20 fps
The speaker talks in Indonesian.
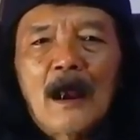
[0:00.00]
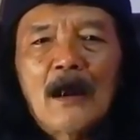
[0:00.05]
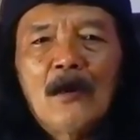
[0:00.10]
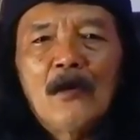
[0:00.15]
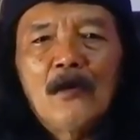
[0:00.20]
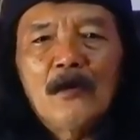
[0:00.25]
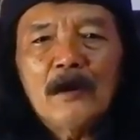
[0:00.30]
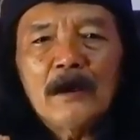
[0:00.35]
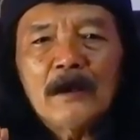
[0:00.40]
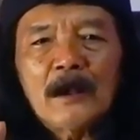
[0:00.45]

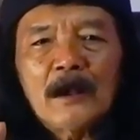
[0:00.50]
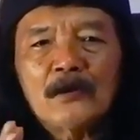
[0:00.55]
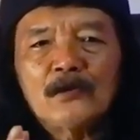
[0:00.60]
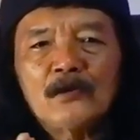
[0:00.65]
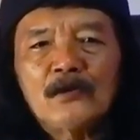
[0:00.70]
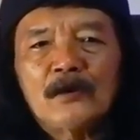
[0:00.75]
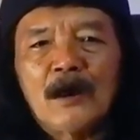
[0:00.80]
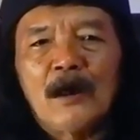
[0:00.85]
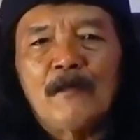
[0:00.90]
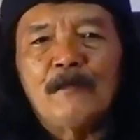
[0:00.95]
Kalau kita
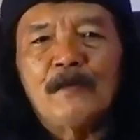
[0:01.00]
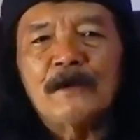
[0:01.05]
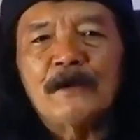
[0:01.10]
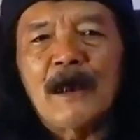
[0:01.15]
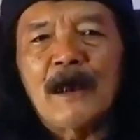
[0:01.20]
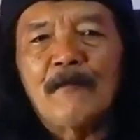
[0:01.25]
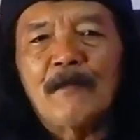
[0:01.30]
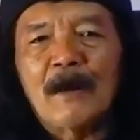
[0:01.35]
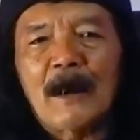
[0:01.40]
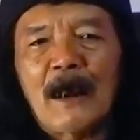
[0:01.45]
sudah
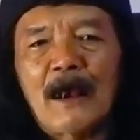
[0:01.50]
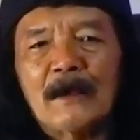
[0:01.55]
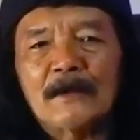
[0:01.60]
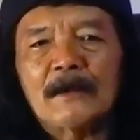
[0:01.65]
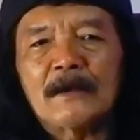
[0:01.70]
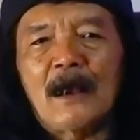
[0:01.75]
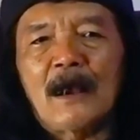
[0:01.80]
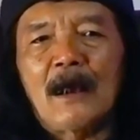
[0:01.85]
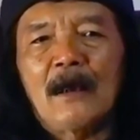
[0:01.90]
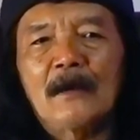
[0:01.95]
bisa
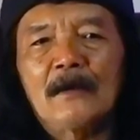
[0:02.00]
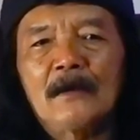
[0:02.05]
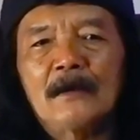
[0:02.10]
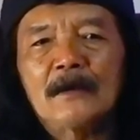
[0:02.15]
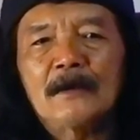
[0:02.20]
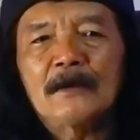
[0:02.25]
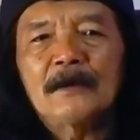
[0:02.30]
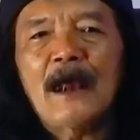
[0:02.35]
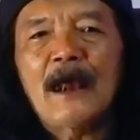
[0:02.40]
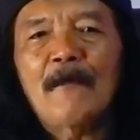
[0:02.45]
merasa,
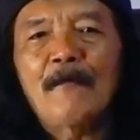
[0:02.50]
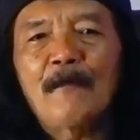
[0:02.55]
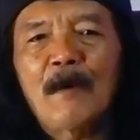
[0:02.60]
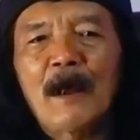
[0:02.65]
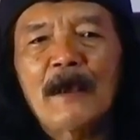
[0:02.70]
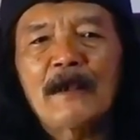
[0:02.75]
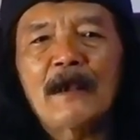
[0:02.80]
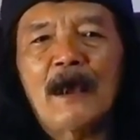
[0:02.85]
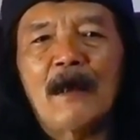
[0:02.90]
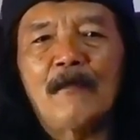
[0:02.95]

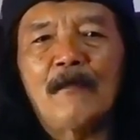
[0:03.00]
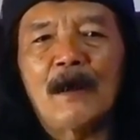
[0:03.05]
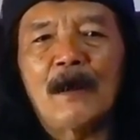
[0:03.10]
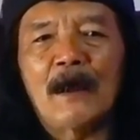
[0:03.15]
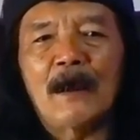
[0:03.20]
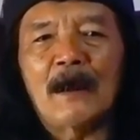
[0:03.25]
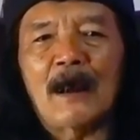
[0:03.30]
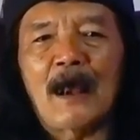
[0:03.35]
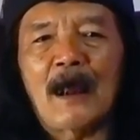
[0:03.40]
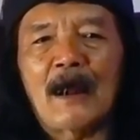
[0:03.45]
Siapa yang
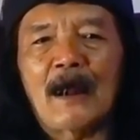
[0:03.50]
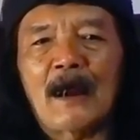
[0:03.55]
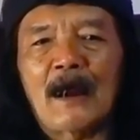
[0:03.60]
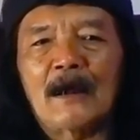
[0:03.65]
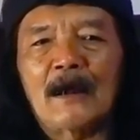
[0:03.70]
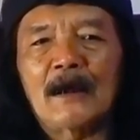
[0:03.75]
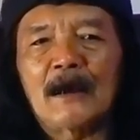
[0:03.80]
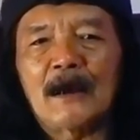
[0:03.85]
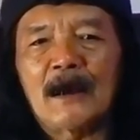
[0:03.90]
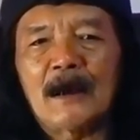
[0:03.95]

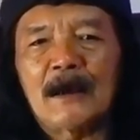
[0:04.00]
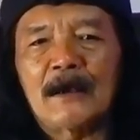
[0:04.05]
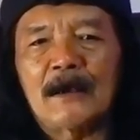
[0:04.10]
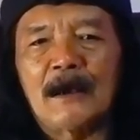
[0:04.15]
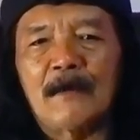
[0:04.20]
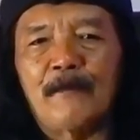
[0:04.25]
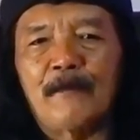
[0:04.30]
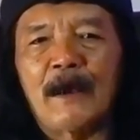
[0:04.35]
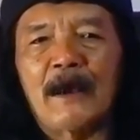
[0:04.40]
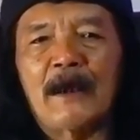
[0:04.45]
menggerakkan
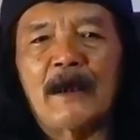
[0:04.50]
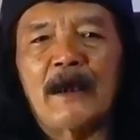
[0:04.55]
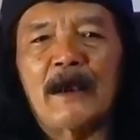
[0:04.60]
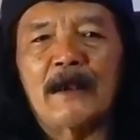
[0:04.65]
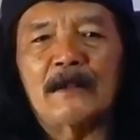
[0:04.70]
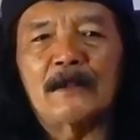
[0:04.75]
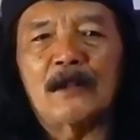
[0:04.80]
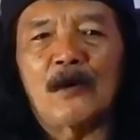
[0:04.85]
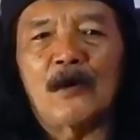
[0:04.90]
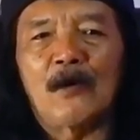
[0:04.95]
kedeping
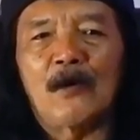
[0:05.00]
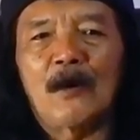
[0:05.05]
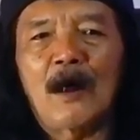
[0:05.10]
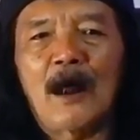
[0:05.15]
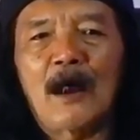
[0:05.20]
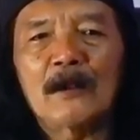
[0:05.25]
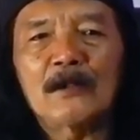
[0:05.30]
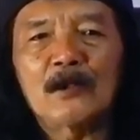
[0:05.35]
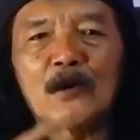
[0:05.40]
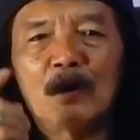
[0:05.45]
netro
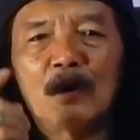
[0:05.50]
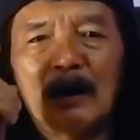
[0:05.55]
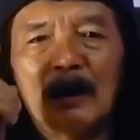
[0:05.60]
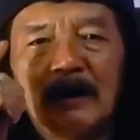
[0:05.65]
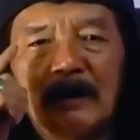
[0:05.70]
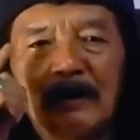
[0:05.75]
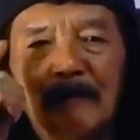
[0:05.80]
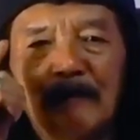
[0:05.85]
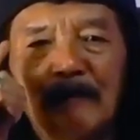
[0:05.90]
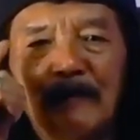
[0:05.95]
atau
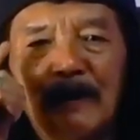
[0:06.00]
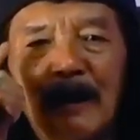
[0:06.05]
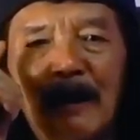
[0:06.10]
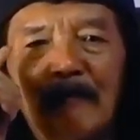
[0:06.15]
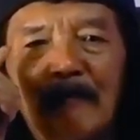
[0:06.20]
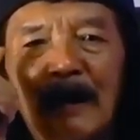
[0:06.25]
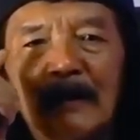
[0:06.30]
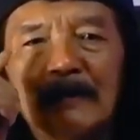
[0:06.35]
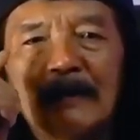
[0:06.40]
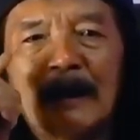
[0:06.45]

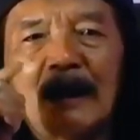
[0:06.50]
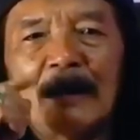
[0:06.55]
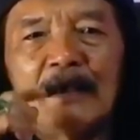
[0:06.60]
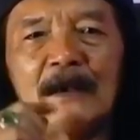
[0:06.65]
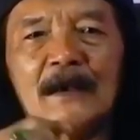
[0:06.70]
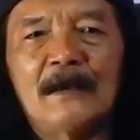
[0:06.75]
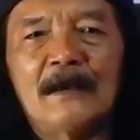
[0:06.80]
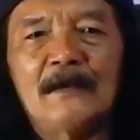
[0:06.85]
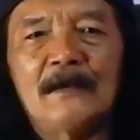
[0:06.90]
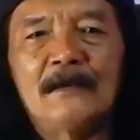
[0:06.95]
kedipnya mata
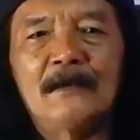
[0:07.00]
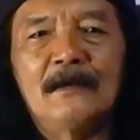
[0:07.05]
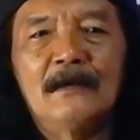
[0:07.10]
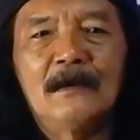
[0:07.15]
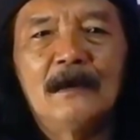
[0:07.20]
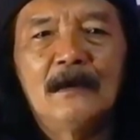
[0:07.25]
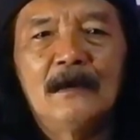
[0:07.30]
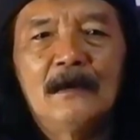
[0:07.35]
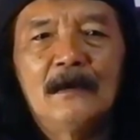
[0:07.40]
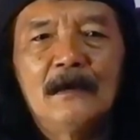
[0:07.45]
ini?
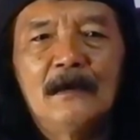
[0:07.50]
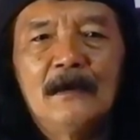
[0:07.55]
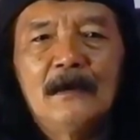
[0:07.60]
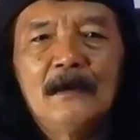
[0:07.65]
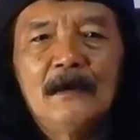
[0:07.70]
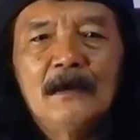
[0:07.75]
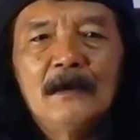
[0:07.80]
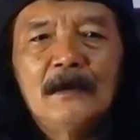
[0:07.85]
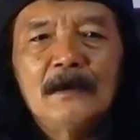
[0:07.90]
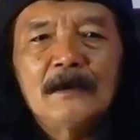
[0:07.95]

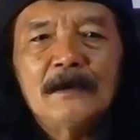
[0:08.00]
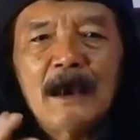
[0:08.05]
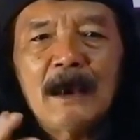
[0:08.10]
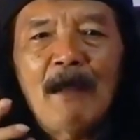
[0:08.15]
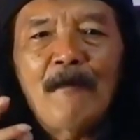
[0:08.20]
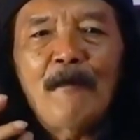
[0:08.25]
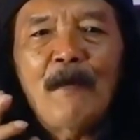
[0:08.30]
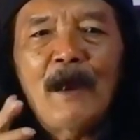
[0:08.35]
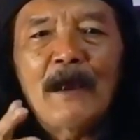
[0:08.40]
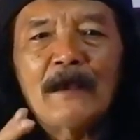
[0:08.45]

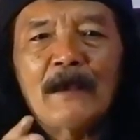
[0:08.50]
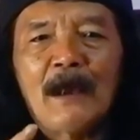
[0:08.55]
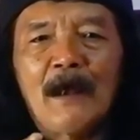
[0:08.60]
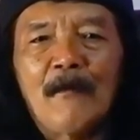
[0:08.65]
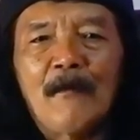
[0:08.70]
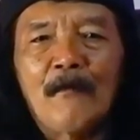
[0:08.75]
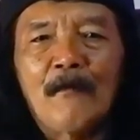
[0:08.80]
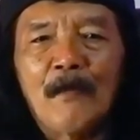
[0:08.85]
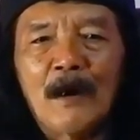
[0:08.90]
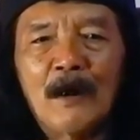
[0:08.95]
Siapa
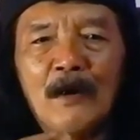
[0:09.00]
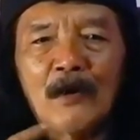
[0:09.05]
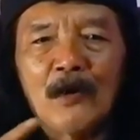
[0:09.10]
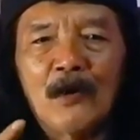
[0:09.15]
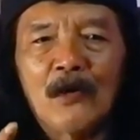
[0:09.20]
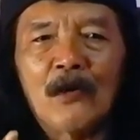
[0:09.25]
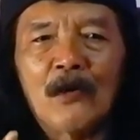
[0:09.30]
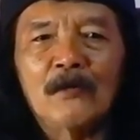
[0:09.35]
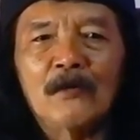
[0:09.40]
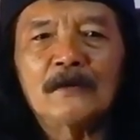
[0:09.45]
yang
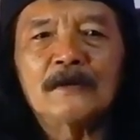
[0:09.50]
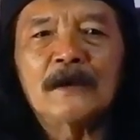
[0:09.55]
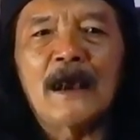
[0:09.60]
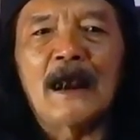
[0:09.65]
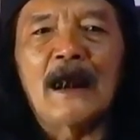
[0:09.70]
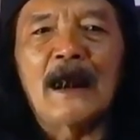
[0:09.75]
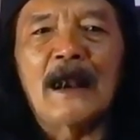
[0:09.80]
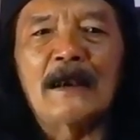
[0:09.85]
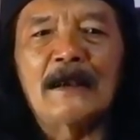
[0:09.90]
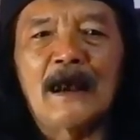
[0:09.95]
mendorong
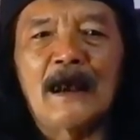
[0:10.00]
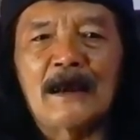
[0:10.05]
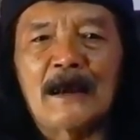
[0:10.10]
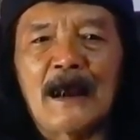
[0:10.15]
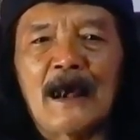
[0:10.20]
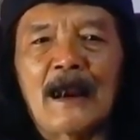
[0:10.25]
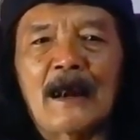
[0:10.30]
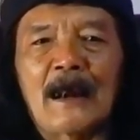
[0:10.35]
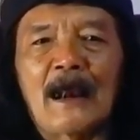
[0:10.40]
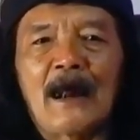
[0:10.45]
jalannya
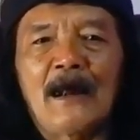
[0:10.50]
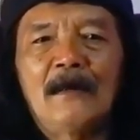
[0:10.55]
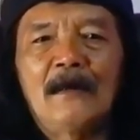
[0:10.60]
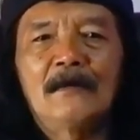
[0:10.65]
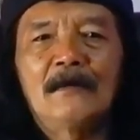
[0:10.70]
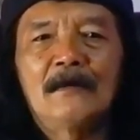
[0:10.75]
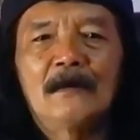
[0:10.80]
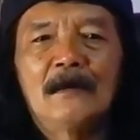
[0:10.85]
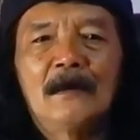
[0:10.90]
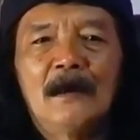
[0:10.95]
darah?